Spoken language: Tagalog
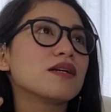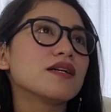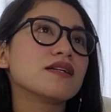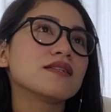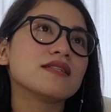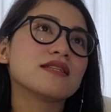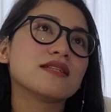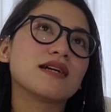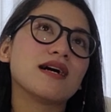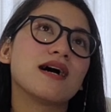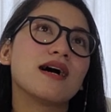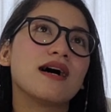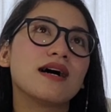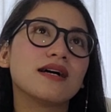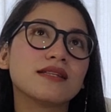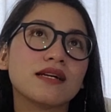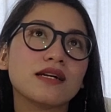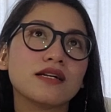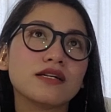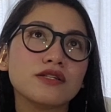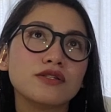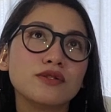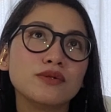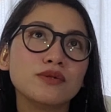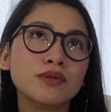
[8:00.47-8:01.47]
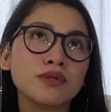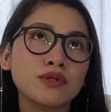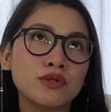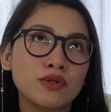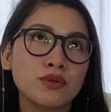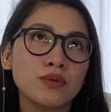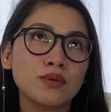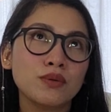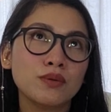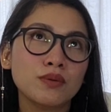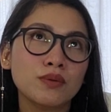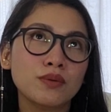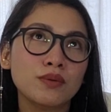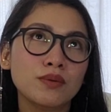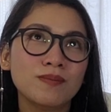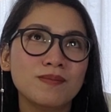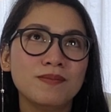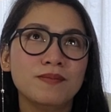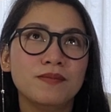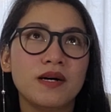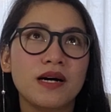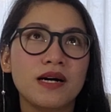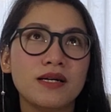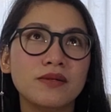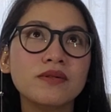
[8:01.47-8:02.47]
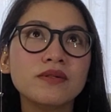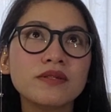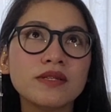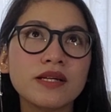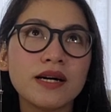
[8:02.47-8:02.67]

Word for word: at mga sikat ang YouTube. Ano